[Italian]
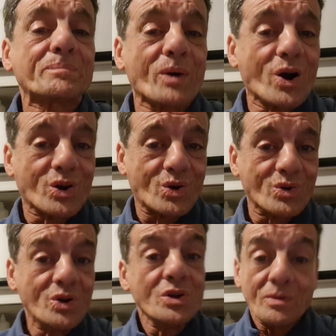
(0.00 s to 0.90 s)

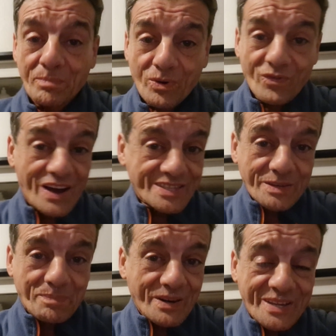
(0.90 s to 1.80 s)
poco
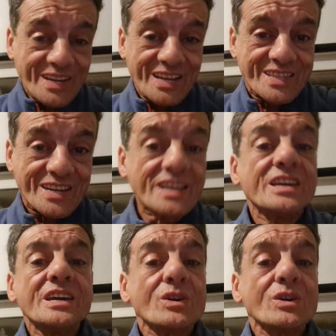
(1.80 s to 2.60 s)
Provate per credere.